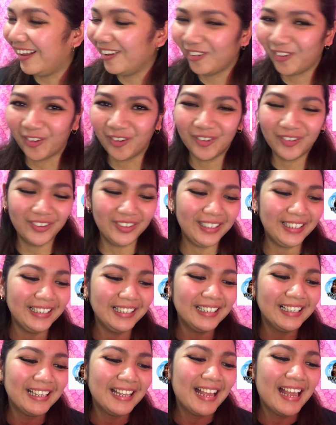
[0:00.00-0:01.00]
Uncle.
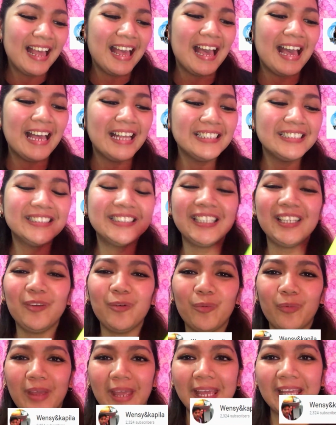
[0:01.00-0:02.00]
At si
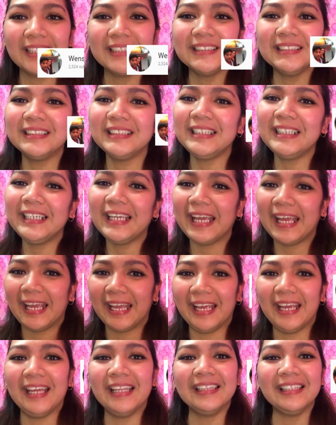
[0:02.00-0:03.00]
Wency
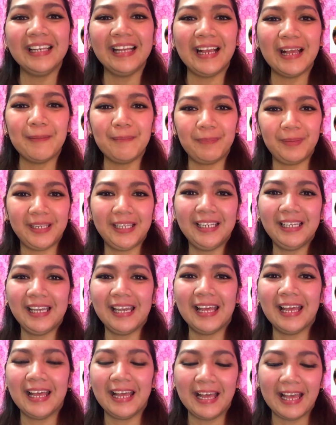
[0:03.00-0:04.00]
and
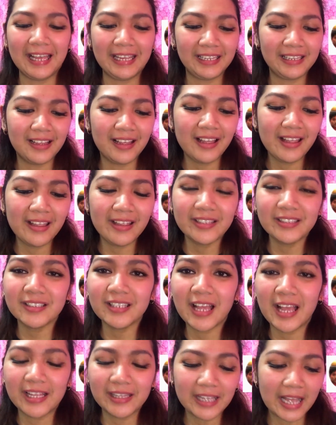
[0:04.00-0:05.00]
Kapila. Ayan.
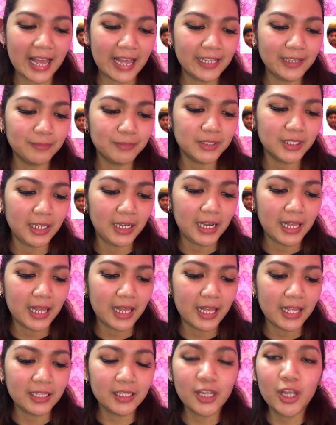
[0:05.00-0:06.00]
Sana anim
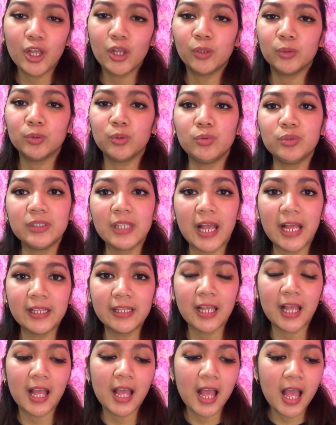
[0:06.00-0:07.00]
sila. So,
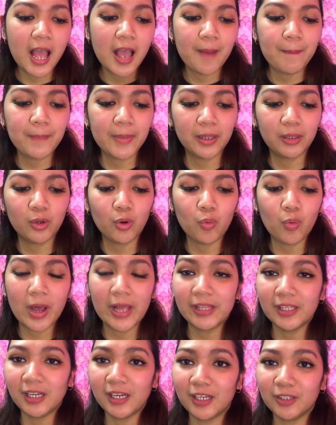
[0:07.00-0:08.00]
sana magawa
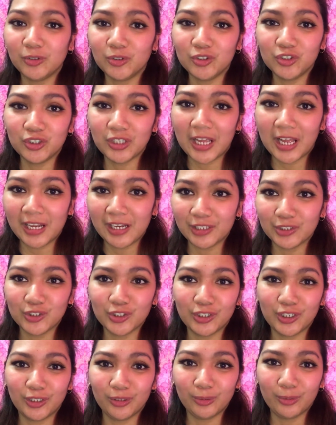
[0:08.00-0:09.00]
nila tong
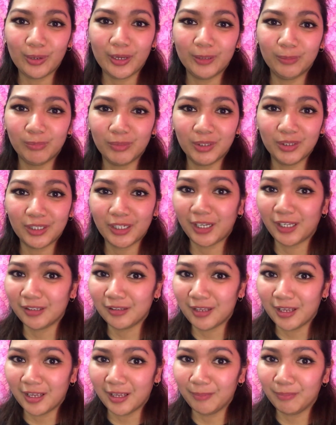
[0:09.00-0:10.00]
challenge na to at matry,
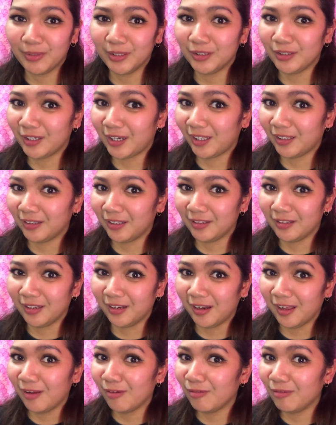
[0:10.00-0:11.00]
na, matry din
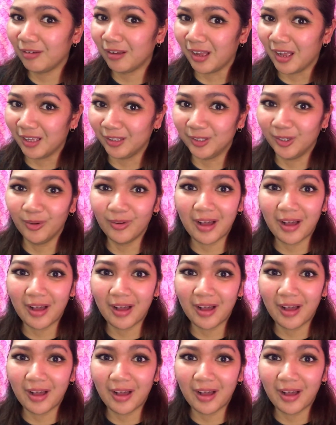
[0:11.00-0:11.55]
nila kung gano'ng